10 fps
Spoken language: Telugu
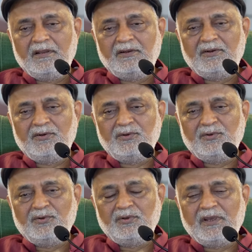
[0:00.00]
అది
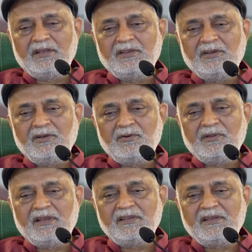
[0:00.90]
మీ
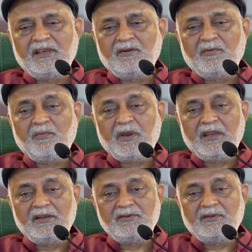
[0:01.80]
ధ్యానం ఇంకా
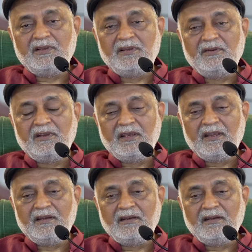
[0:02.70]
మెరుగయ్యేలా చేస్తుంది